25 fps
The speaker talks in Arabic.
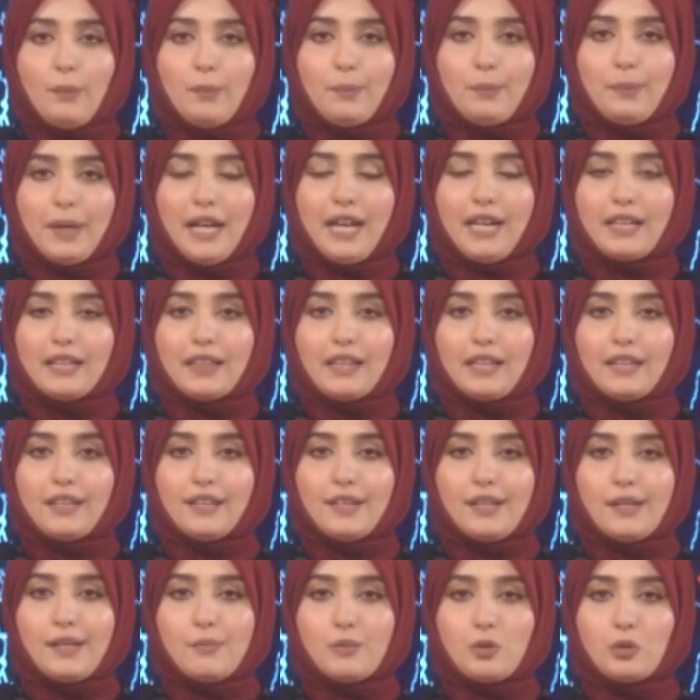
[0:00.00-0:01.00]
بحث
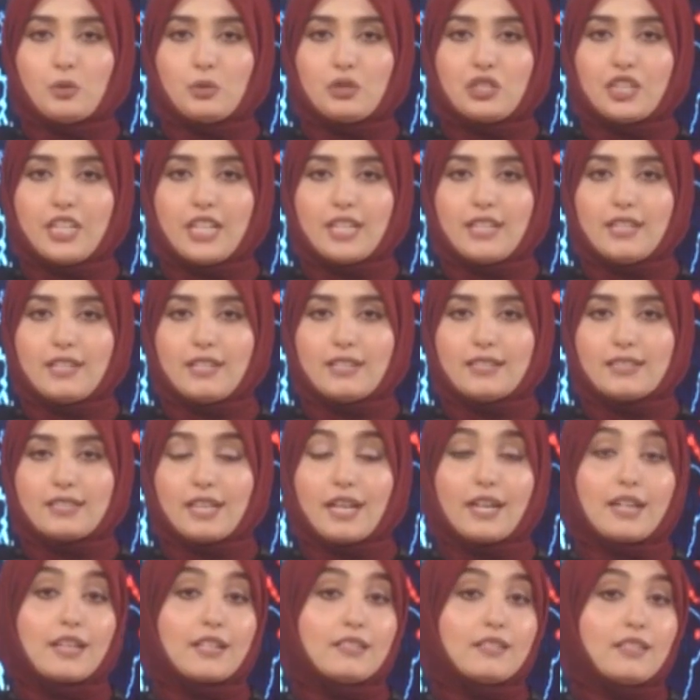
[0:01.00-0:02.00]
أمير
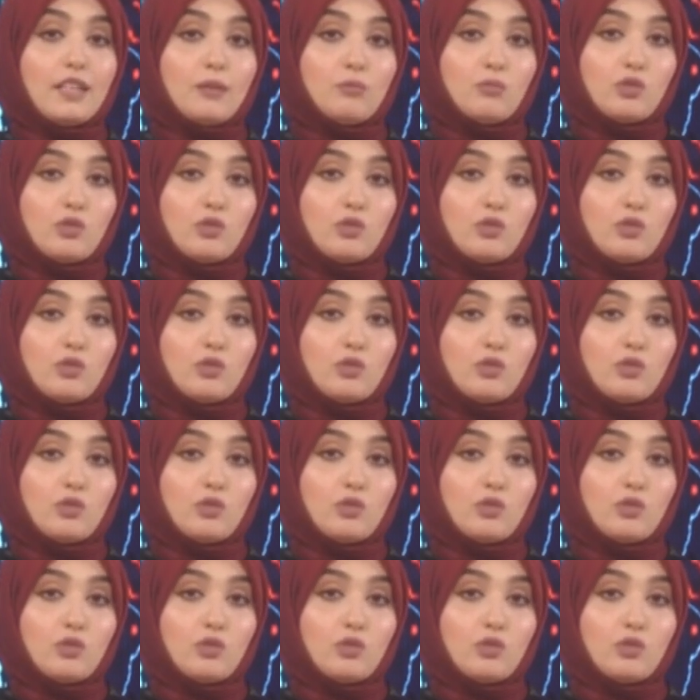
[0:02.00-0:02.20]
جهاز حرس